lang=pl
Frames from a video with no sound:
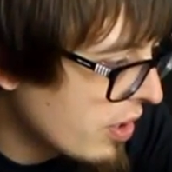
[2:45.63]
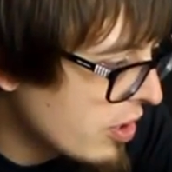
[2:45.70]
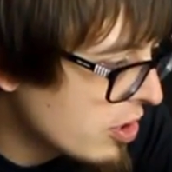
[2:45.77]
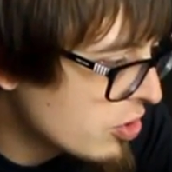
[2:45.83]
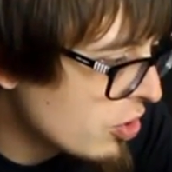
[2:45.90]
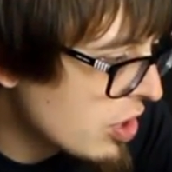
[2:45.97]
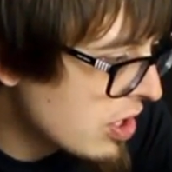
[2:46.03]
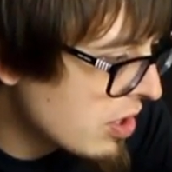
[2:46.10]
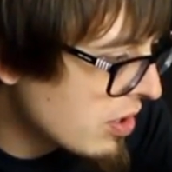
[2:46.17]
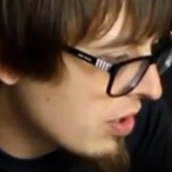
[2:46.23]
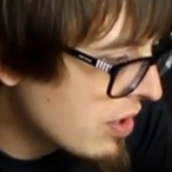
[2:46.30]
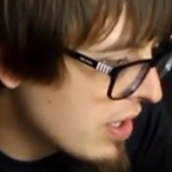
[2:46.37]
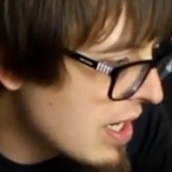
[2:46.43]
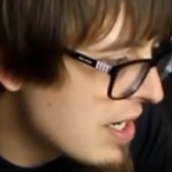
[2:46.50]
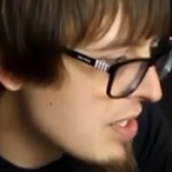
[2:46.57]
no to
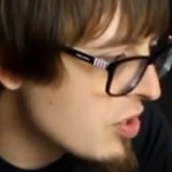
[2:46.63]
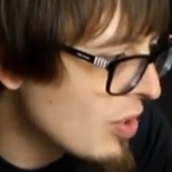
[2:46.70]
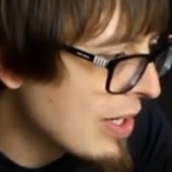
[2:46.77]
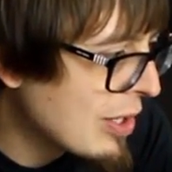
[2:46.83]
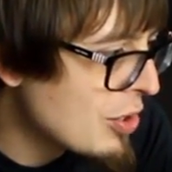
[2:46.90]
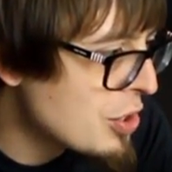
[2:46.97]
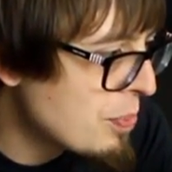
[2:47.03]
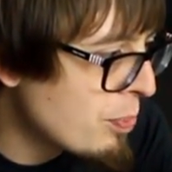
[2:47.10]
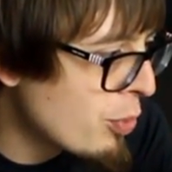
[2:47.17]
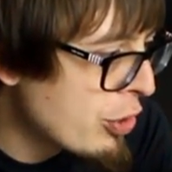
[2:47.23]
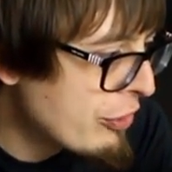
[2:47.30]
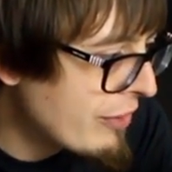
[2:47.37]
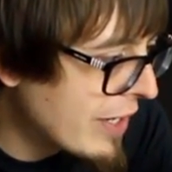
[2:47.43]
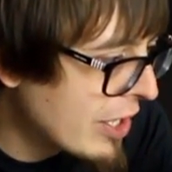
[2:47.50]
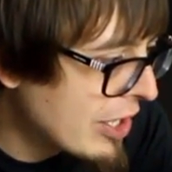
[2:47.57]
nie jest to jakoś
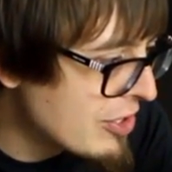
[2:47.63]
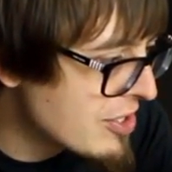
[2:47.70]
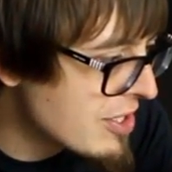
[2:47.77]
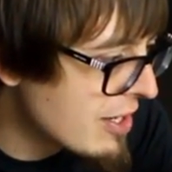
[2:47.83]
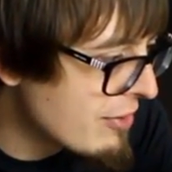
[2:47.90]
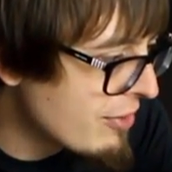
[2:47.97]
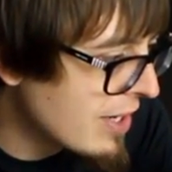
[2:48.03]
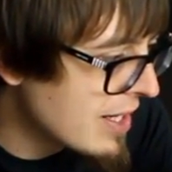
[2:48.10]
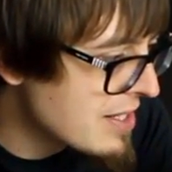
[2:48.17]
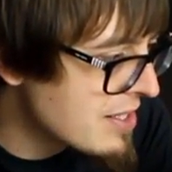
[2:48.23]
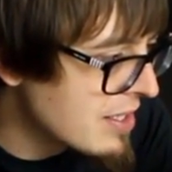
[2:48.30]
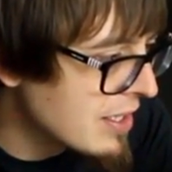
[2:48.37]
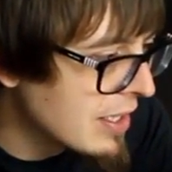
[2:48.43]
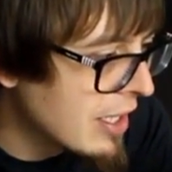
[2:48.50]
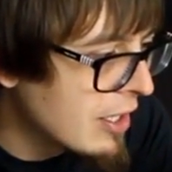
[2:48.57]
porywające,
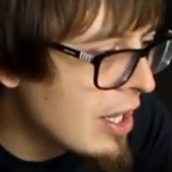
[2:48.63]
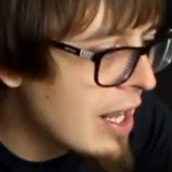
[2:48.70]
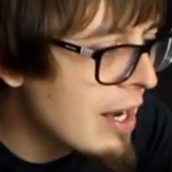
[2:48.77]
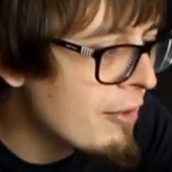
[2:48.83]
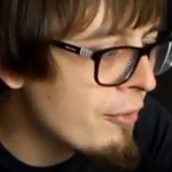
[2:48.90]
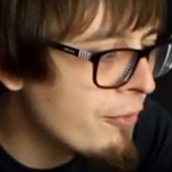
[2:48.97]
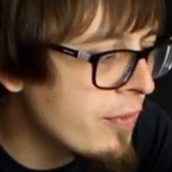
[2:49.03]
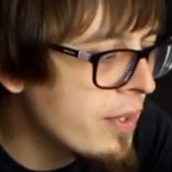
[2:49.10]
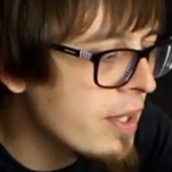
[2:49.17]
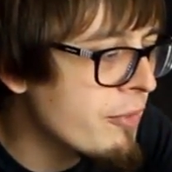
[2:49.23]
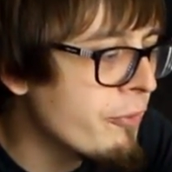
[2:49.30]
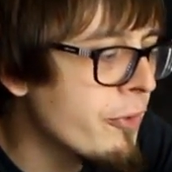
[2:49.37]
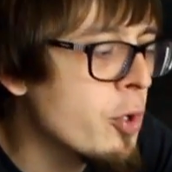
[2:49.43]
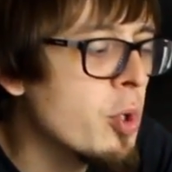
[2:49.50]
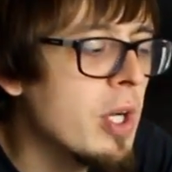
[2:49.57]
rewelacyjne, no ale
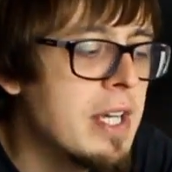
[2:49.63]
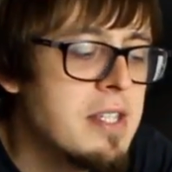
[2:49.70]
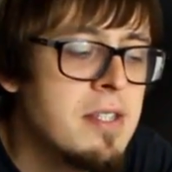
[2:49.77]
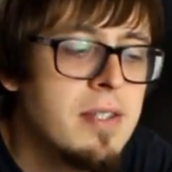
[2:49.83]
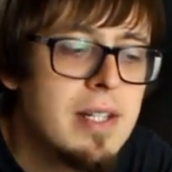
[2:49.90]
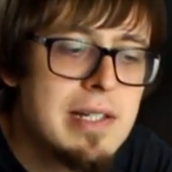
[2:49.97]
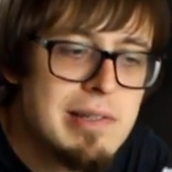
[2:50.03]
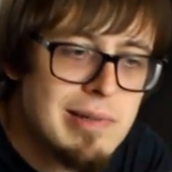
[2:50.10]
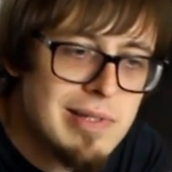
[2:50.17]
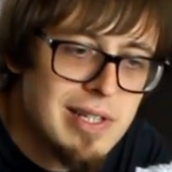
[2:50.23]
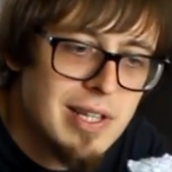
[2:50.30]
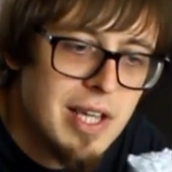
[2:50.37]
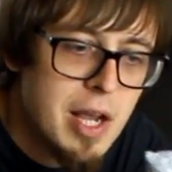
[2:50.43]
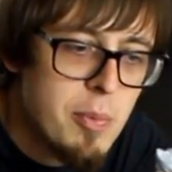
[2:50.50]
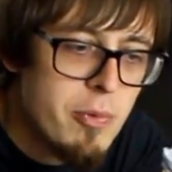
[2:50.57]
figurka jest interesująca,
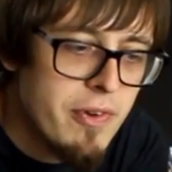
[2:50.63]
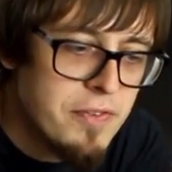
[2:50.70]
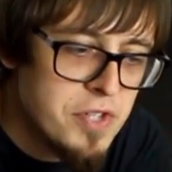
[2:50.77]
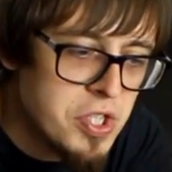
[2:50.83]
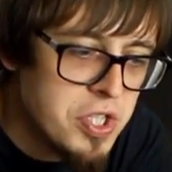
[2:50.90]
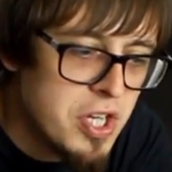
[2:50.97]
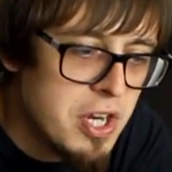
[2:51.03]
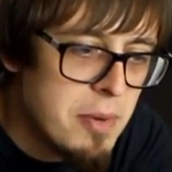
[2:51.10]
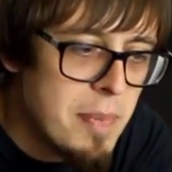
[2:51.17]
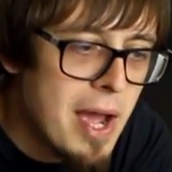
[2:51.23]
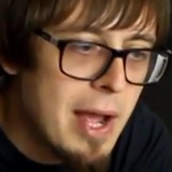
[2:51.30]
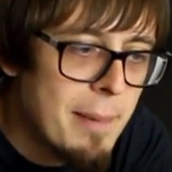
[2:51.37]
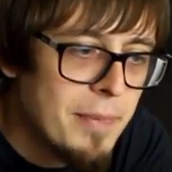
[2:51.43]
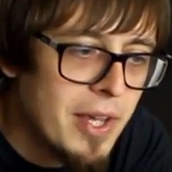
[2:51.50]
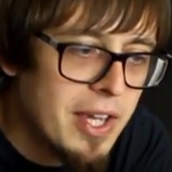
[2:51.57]
tak jak mówię, wcześniej nie
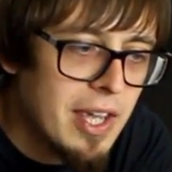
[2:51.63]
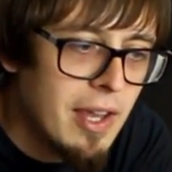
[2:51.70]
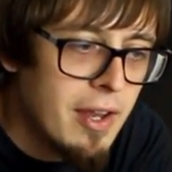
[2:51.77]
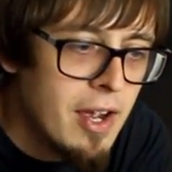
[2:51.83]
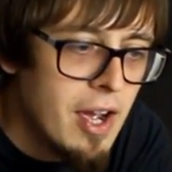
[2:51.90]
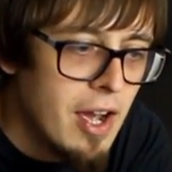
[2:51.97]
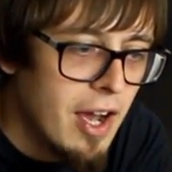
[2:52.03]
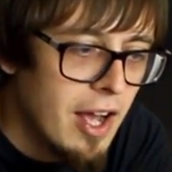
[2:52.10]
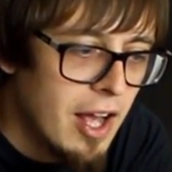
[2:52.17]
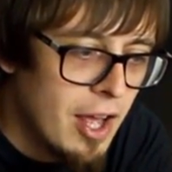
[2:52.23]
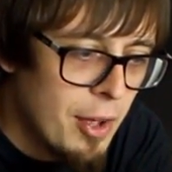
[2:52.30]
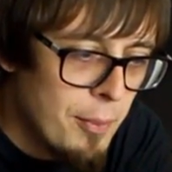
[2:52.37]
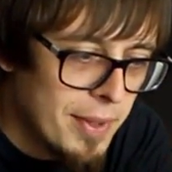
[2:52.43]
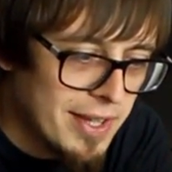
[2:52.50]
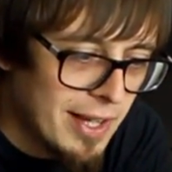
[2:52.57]
miałem takiej
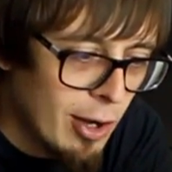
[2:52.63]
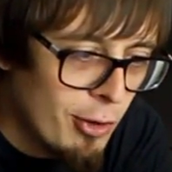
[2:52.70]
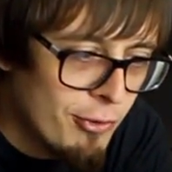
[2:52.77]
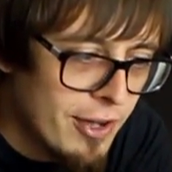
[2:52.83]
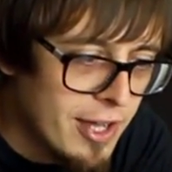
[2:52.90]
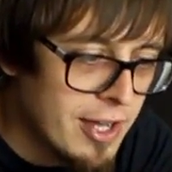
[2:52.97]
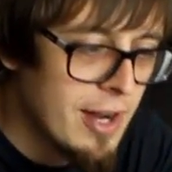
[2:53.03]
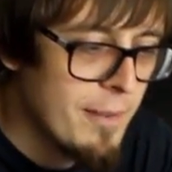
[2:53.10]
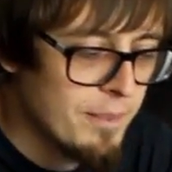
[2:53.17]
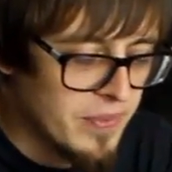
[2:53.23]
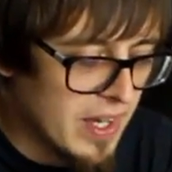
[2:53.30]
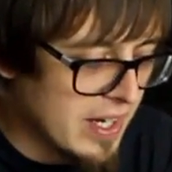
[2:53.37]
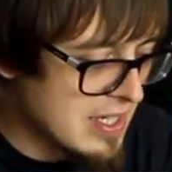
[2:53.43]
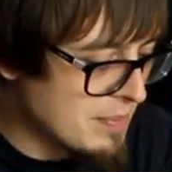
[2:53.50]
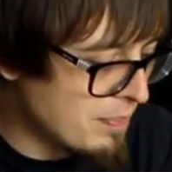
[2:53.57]
metalowej,
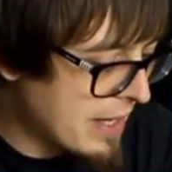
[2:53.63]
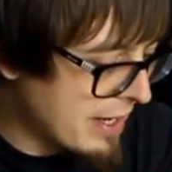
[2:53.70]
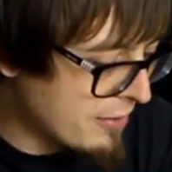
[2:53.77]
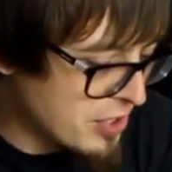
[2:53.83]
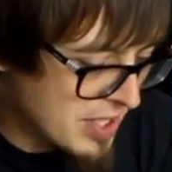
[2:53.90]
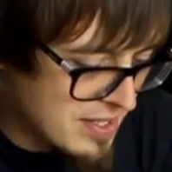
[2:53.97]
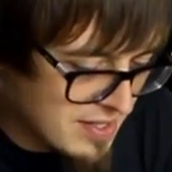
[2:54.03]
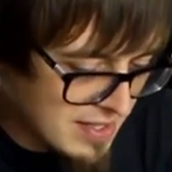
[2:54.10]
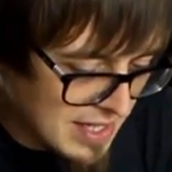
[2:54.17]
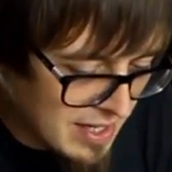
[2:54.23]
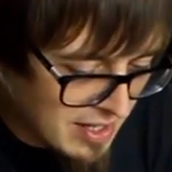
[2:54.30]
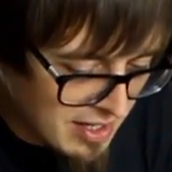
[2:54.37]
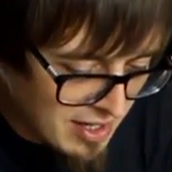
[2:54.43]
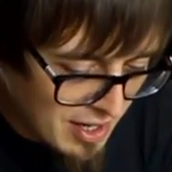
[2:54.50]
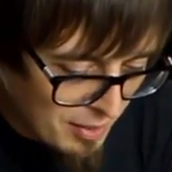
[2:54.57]
ta jest pierwsza z
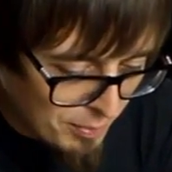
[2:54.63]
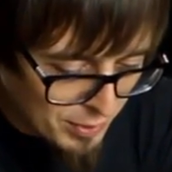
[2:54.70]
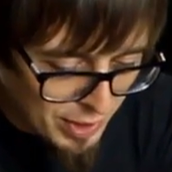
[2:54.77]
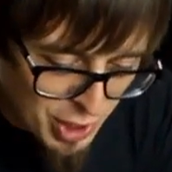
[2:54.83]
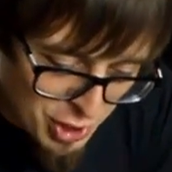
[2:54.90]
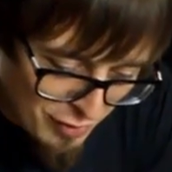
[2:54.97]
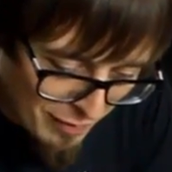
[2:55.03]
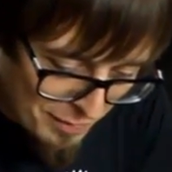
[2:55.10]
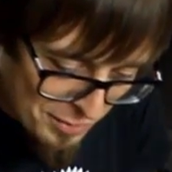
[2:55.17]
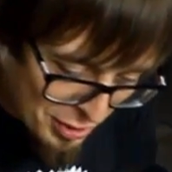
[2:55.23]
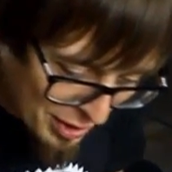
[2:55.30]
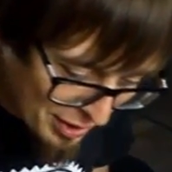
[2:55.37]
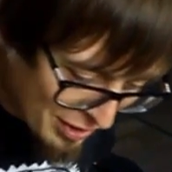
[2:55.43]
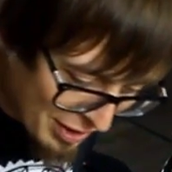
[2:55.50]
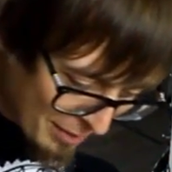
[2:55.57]
serii, podejrzewam,
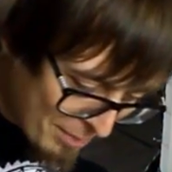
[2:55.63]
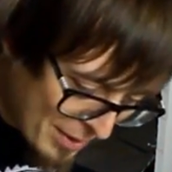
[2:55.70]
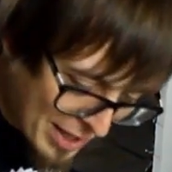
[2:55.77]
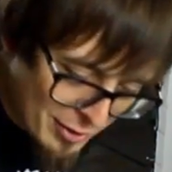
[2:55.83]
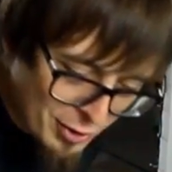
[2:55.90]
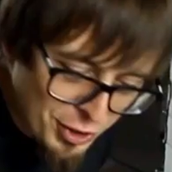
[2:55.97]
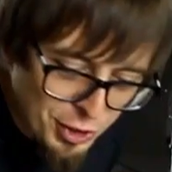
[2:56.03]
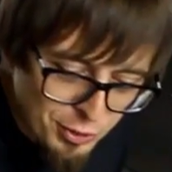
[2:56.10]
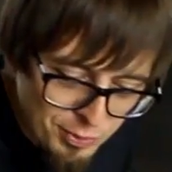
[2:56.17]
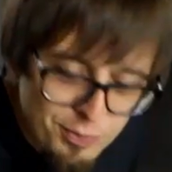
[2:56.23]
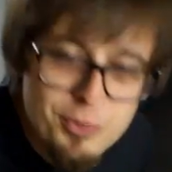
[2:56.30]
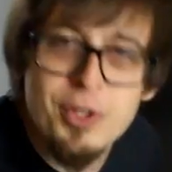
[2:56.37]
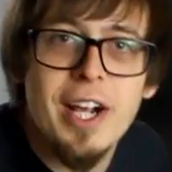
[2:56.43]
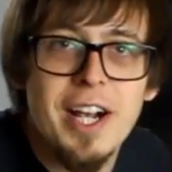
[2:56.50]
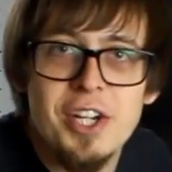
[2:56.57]
że nieprędko
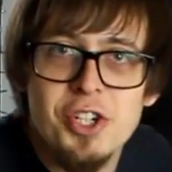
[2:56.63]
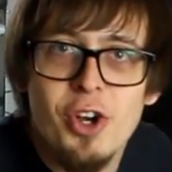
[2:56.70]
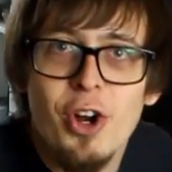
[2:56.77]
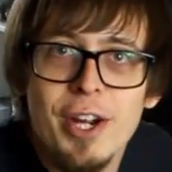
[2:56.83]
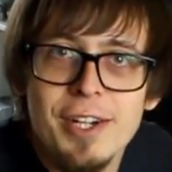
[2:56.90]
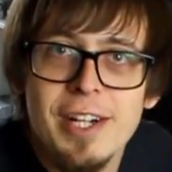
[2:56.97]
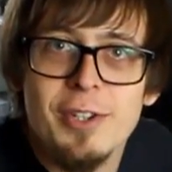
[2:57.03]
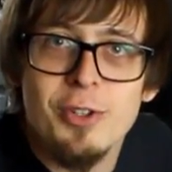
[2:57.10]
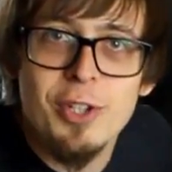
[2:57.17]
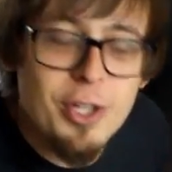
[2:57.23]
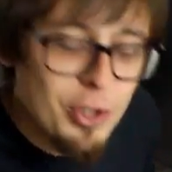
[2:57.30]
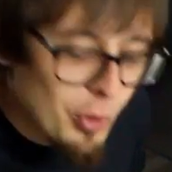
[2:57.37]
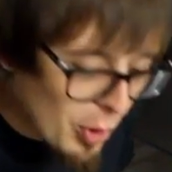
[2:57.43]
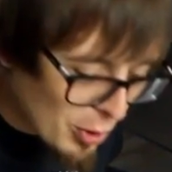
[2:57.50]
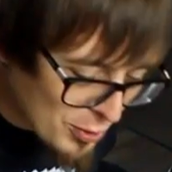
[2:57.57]
jakaś kolejna do niej
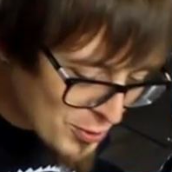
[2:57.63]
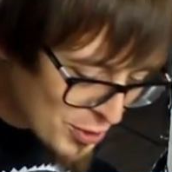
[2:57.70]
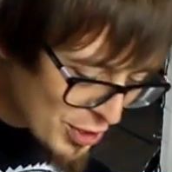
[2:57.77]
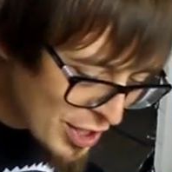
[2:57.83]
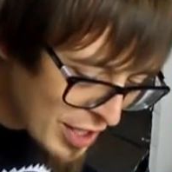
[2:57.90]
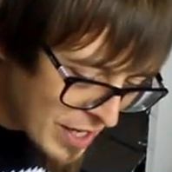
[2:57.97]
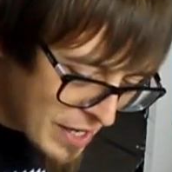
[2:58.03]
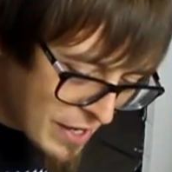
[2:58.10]
dołączy,